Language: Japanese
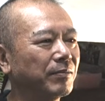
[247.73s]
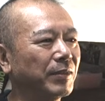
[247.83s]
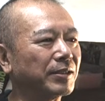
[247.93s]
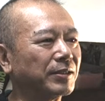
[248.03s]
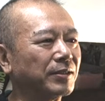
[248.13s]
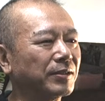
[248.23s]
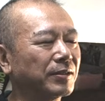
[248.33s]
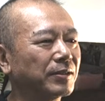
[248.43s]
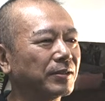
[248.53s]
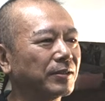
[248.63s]
まず
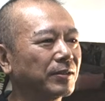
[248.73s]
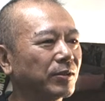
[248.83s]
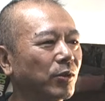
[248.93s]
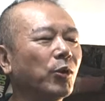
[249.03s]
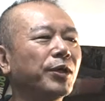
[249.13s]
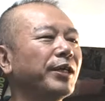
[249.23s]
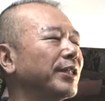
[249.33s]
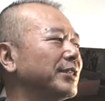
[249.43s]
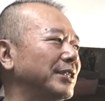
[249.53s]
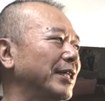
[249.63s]
公平
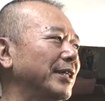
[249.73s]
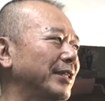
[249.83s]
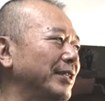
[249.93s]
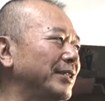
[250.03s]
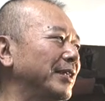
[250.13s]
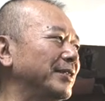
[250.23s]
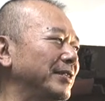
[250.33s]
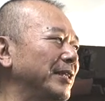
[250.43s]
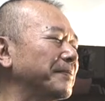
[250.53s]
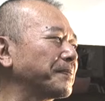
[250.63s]
な試合ができないで
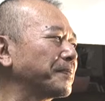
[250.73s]
すね。